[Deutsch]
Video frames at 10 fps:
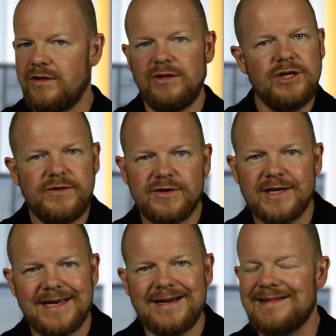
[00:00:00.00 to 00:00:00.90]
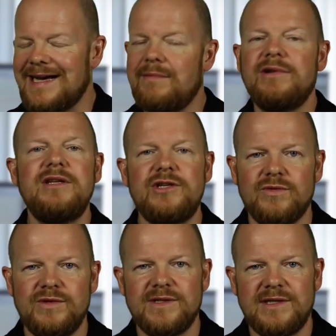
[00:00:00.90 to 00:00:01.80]
Nicht verkehrt, aber
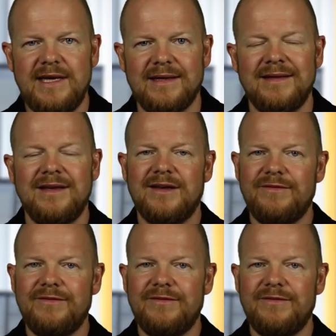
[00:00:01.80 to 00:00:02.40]
nicht unser Ding.